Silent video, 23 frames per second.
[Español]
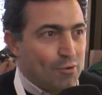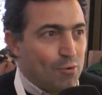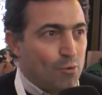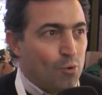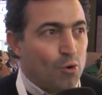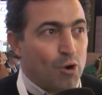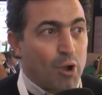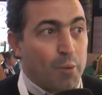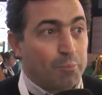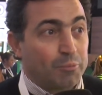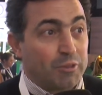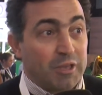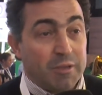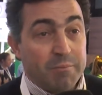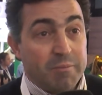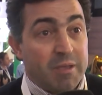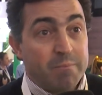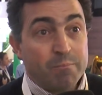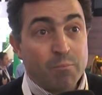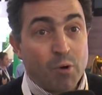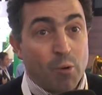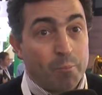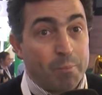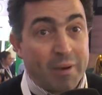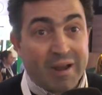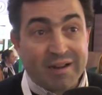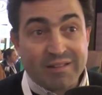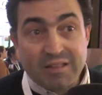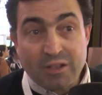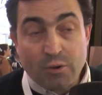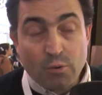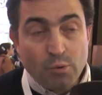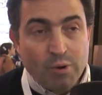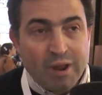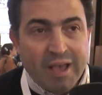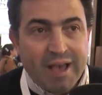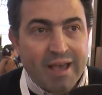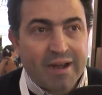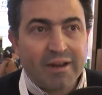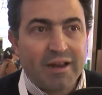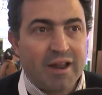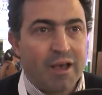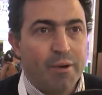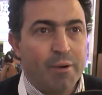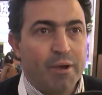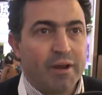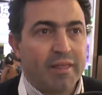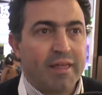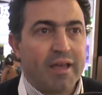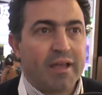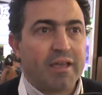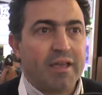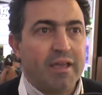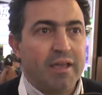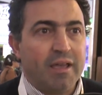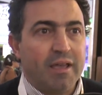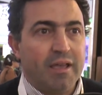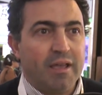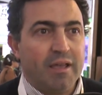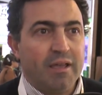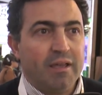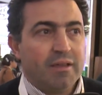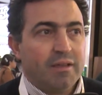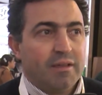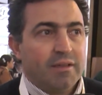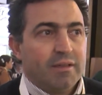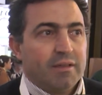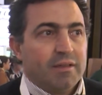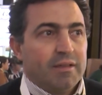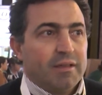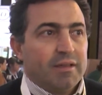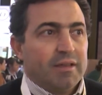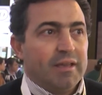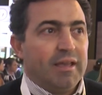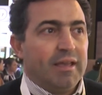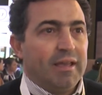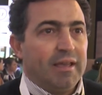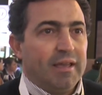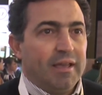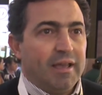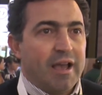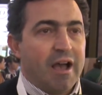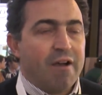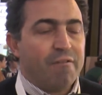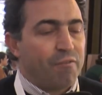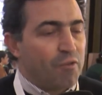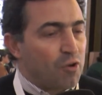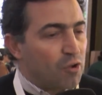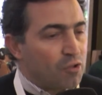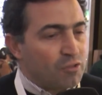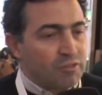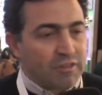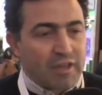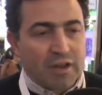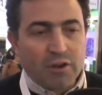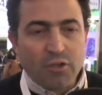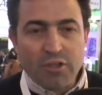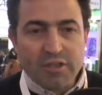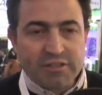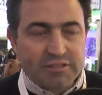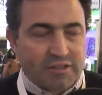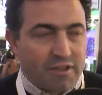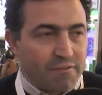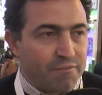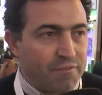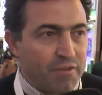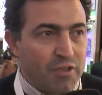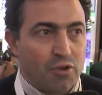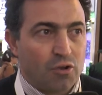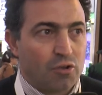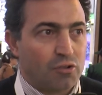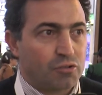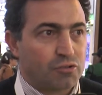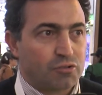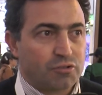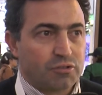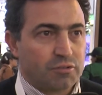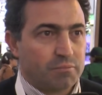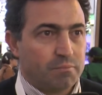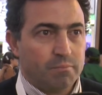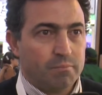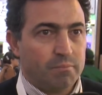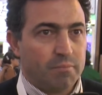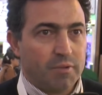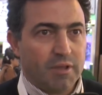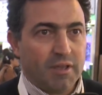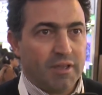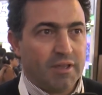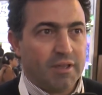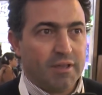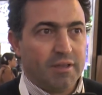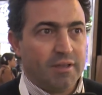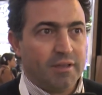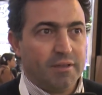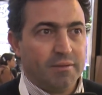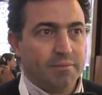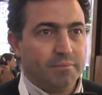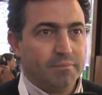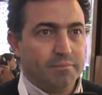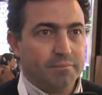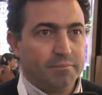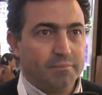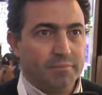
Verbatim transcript: optimismo particular, la verdad que eh, afronta los desafíos mm, eh,